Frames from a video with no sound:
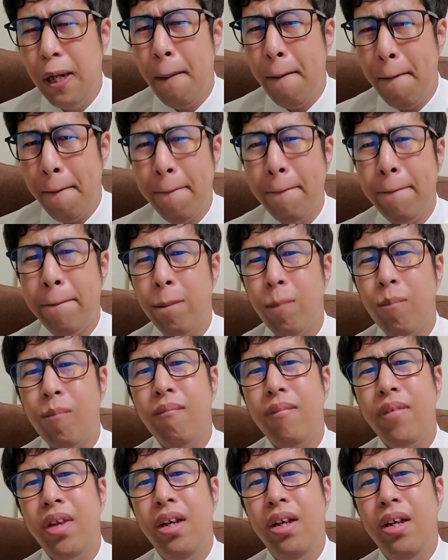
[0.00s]
うん。
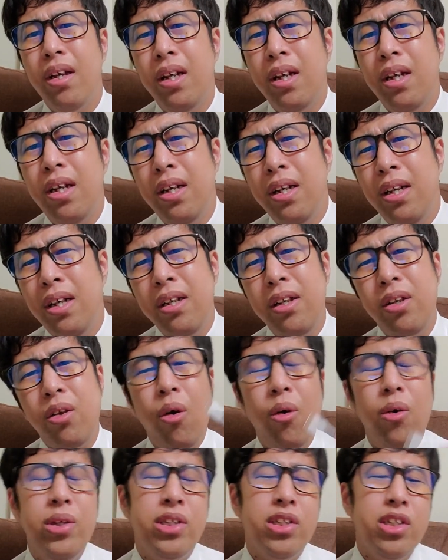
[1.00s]

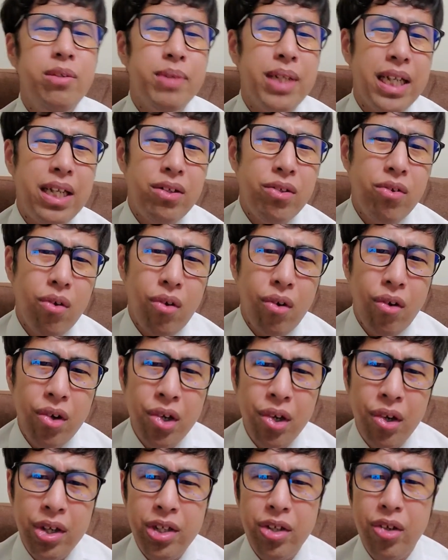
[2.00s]
統一に向けて動こう
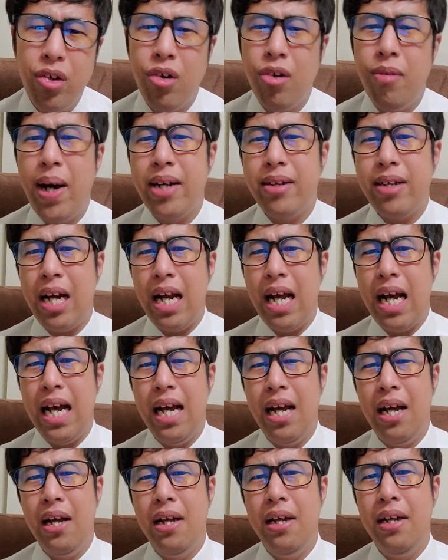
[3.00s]
よ。いろいろ困るか
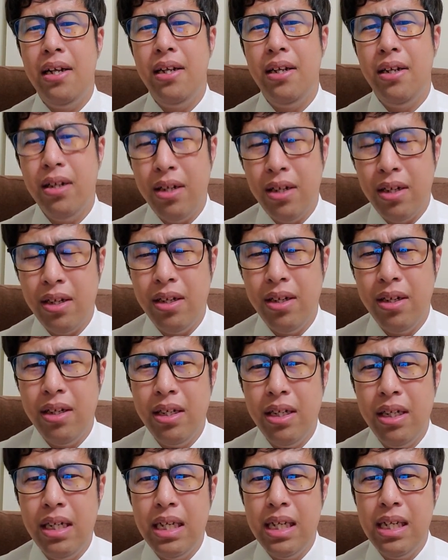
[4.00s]
ら。うん。
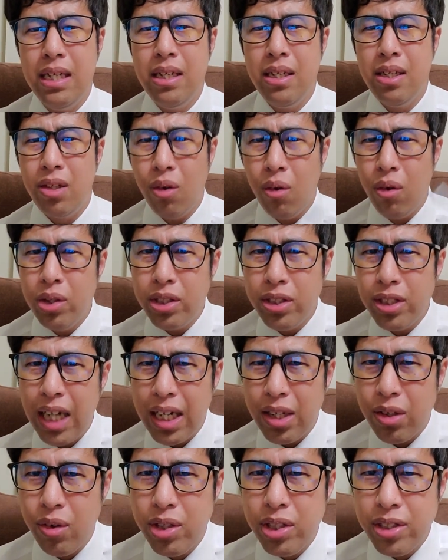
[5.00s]
統一した
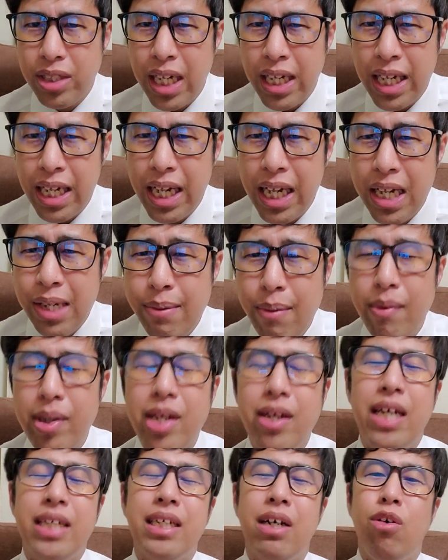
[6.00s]
ら統一したでね、今ま
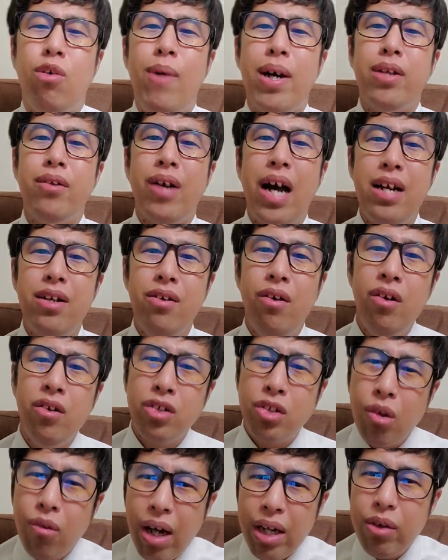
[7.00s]
でのやつが困るとかあるよ。
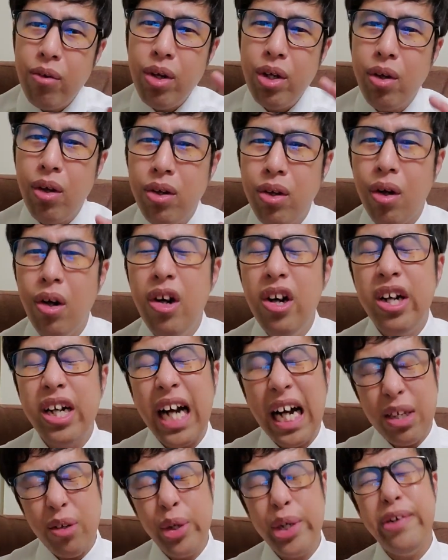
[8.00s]
そこは乗り越えよう。
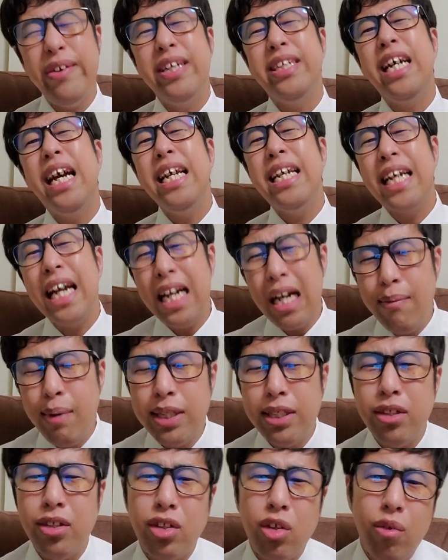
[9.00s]
過渡期はじゃあ一回我慢
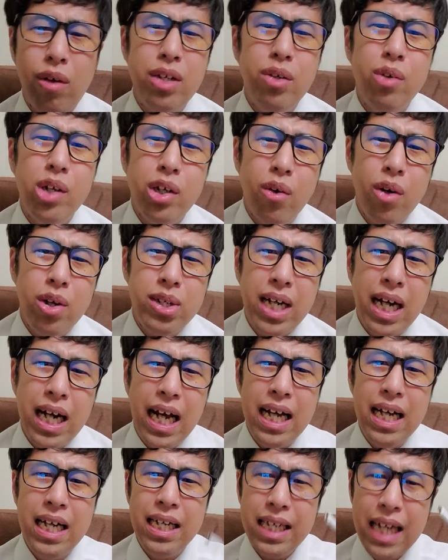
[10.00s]
する。そこは乗り越えるか
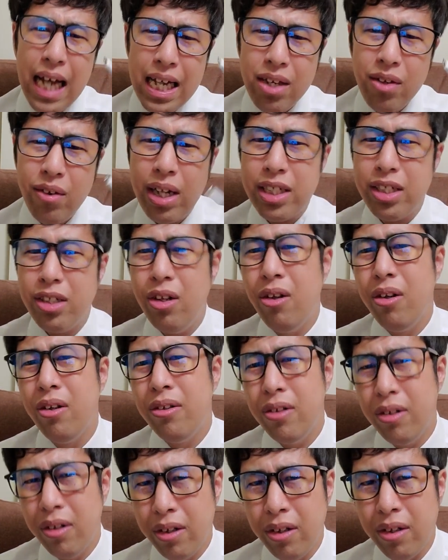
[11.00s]
ら、なんとかしよ
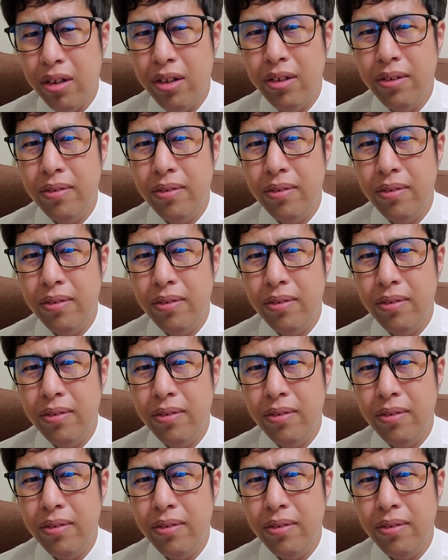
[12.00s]
う。うん。